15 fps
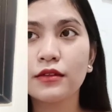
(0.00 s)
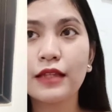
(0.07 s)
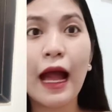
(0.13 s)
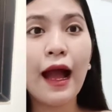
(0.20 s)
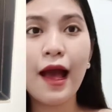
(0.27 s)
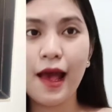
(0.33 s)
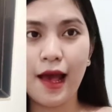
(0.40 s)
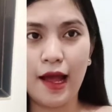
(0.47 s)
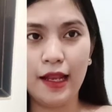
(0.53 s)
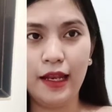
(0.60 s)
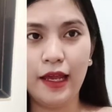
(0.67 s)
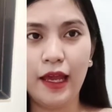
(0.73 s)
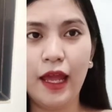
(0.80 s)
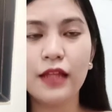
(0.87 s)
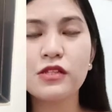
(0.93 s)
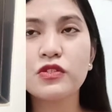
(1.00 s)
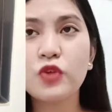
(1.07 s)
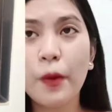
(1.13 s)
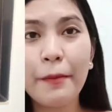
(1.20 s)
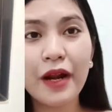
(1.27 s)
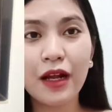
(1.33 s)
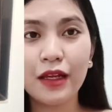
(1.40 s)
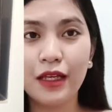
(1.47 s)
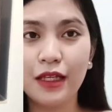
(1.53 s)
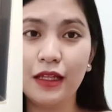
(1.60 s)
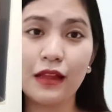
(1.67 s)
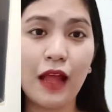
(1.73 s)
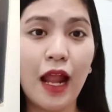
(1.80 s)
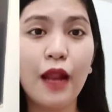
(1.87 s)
tanghali and sobrang init.